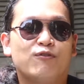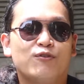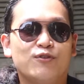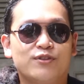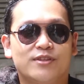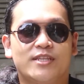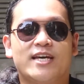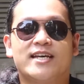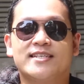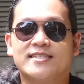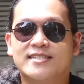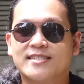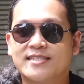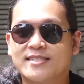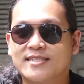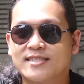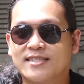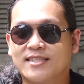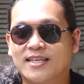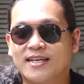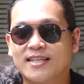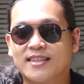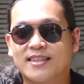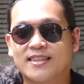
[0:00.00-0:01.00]
footage
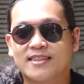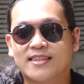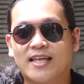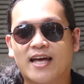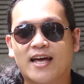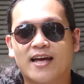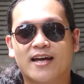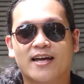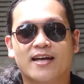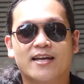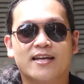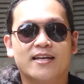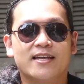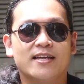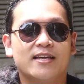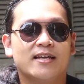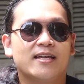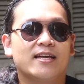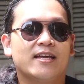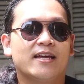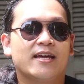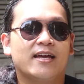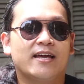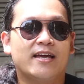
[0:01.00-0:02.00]
tentang
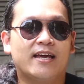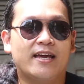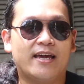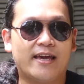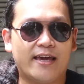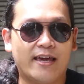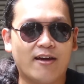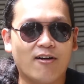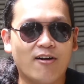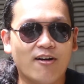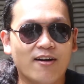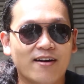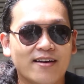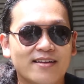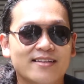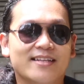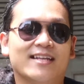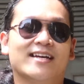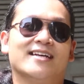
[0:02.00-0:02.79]
keong.